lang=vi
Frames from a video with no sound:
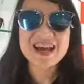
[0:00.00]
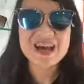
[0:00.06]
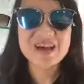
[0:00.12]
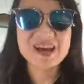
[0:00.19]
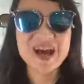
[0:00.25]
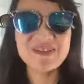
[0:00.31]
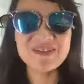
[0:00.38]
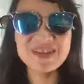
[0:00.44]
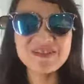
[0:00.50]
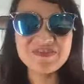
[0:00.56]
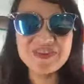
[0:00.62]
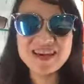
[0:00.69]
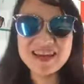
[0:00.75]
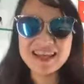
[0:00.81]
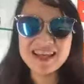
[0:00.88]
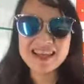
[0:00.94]
Cảm ơn
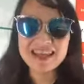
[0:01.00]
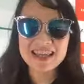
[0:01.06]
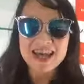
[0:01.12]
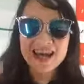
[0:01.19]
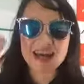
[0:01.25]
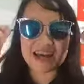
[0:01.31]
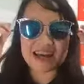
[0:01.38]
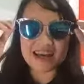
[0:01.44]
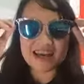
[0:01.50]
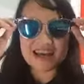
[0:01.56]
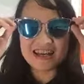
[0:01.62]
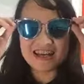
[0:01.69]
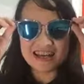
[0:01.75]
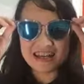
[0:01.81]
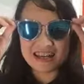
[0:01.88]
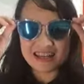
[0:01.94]
Phương Ly nhá.
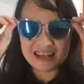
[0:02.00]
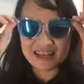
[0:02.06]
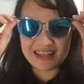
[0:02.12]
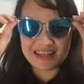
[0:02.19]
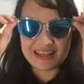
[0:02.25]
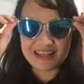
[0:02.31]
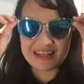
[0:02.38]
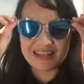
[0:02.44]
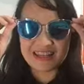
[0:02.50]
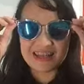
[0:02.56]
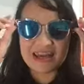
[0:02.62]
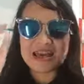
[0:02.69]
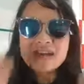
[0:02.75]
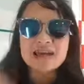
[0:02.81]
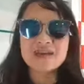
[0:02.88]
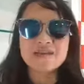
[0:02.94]

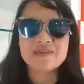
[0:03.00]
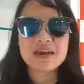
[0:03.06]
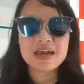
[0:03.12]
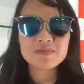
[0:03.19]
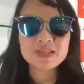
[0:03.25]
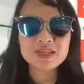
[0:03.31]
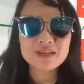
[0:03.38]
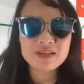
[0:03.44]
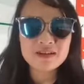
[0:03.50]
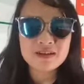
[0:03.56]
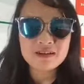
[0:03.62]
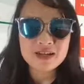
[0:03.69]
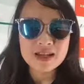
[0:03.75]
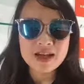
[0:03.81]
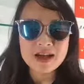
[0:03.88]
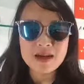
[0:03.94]
Và em xin thưa
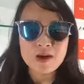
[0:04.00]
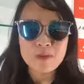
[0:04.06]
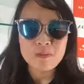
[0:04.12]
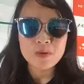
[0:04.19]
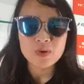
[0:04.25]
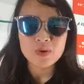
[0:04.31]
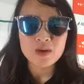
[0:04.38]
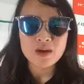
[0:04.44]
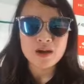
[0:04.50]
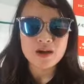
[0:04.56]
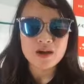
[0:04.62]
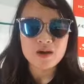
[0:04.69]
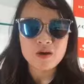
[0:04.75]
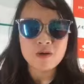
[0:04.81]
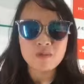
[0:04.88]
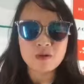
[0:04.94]
nữa là có một
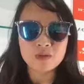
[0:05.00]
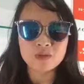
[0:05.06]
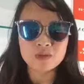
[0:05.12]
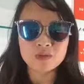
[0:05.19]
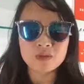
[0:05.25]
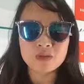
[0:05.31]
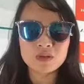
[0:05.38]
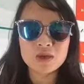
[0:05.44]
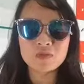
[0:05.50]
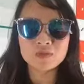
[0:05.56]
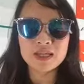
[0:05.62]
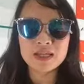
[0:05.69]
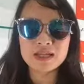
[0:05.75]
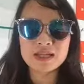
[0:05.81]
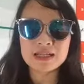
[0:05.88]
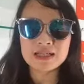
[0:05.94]
có một thông
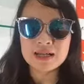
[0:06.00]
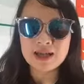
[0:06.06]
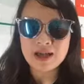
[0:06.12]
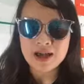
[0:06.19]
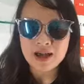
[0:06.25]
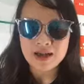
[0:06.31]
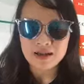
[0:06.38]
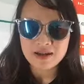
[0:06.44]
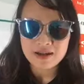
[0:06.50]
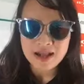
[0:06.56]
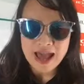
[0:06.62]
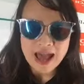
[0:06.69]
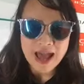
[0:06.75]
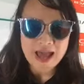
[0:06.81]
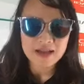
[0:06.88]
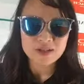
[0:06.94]
tin, đó là tất cả các đơn
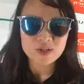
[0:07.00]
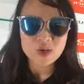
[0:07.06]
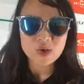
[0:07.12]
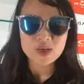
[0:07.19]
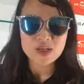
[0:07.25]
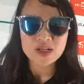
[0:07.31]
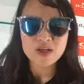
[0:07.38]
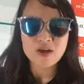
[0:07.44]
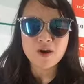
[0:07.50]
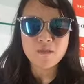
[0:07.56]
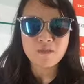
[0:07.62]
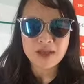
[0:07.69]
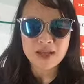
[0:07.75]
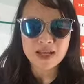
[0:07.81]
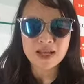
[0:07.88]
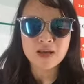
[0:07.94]
hàng chốt trên
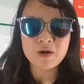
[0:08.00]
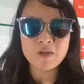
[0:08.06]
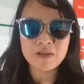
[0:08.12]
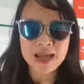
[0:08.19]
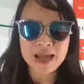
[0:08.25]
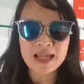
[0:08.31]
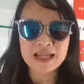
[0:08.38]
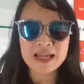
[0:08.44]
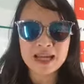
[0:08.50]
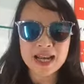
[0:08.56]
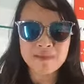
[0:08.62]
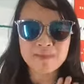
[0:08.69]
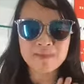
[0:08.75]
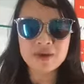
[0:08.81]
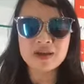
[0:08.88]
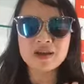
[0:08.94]
comment ngày hôm nay nhá,
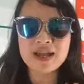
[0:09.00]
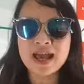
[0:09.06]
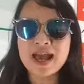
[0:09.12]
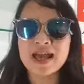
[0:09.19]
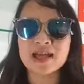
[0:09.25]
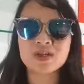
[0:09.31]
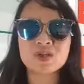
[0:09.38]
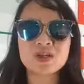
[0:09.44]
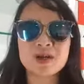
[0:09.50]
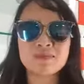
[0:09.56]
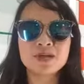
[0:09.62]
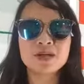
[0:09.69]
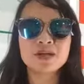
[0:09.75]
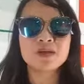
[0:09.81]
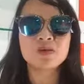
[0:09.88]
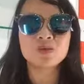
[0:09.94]
năm đơn hàng cho năm
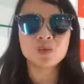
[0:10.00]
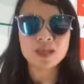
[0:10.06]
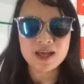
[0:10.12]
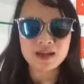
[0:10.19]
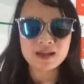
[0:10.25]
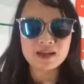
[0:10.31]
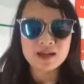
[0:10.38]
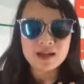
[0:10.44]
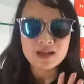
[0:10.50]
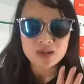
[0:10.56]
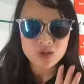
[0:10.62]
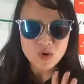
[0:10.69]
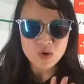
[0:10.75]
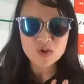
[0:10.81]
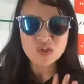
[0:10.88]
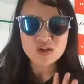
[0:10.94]
người đầu tiên
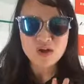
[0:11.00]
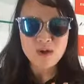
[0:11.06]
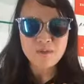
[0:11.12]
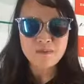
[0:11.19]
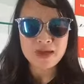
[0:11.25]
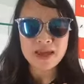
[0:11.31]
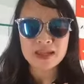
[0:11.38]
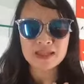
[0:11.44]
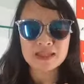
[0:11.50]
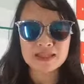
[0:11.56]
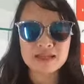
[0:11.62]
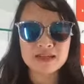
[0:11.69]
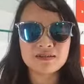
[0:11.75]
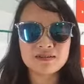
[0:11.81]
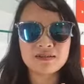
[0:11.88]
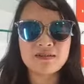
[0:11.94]
chốt trên comment thì sẽ
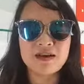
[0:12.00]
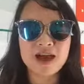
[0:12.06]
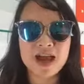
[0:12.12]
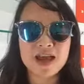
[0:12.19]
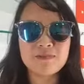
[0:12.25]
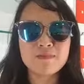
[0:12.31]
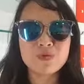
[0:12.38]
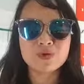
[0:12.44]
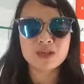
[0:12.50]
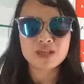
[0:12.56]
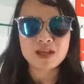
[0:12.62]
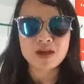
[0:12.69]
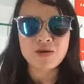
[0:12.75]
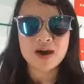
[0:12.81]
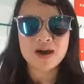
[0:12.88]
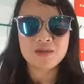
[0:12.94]
được thưởng ngay một
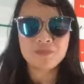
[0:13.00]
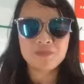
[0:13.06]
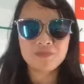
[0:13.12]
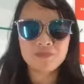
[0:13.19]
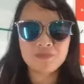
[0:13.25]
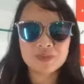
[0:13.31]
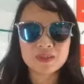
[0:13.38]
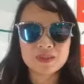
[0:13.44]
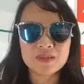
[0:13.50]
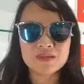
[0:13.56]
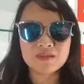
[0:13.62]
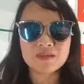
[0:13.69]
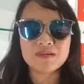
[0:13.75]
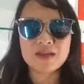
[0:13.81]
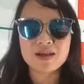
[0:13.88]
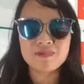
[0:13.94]
triệu ạ. Sẽ được
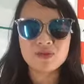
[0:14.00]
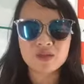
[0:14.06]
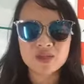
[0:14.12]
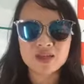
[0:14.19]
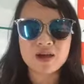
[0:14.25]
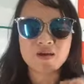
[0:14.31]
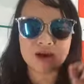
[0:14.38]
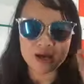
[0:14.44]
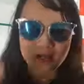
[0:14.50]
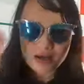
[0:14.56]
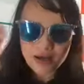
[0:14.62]
thưởng ngay một triệu ạ.